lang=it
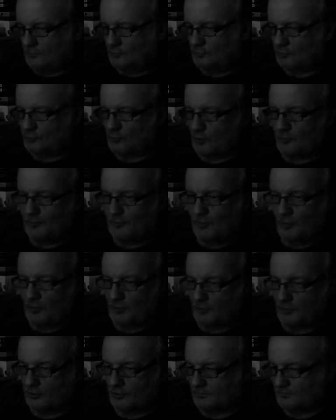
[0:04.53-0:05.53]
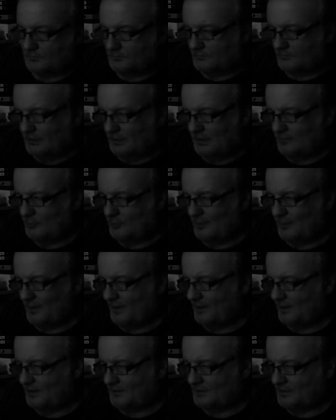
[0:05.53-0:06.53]
Durò poco
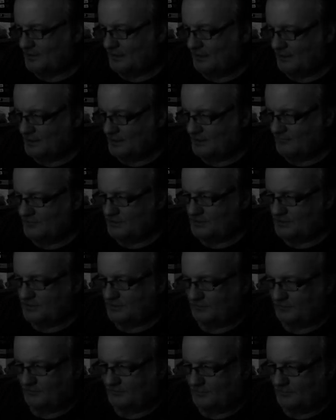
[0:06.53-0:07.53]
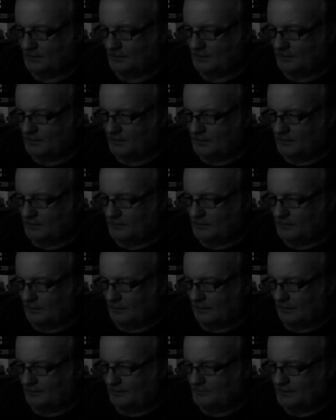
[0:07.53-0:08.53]
l'epopea dei lieviti
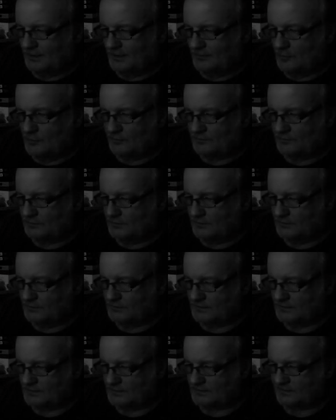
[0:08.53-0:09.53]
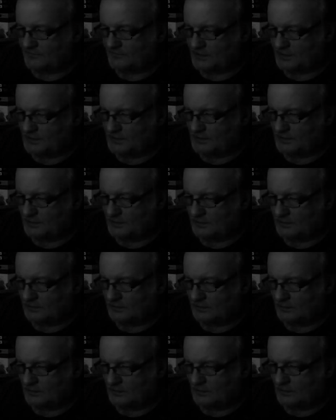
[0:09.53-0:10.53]
e dei morti senza ferita,
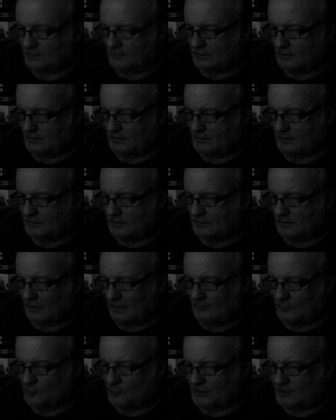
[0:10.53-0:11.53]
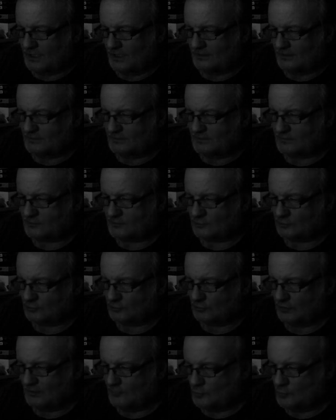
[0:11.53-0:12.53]
ammucchiati
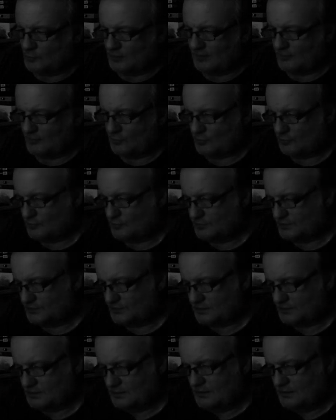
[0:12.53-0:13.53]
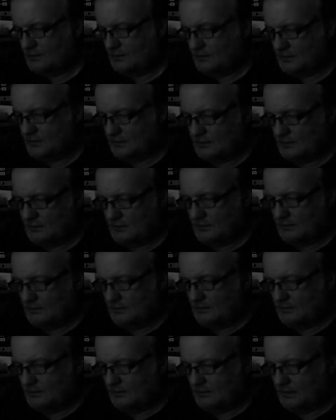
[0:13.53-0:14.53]
sotto le mura porose
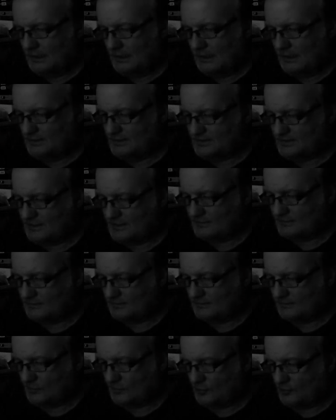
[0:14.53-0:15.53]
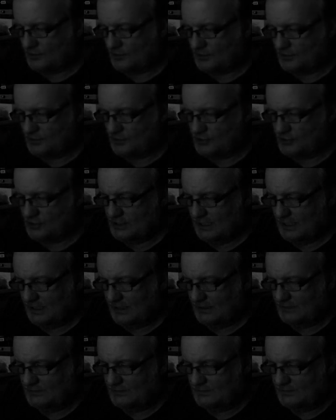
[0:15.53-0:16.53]
della deserta Troia
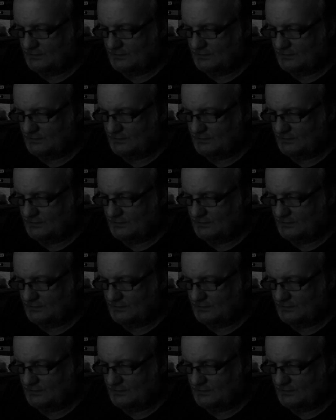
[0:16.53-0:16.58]
digitale.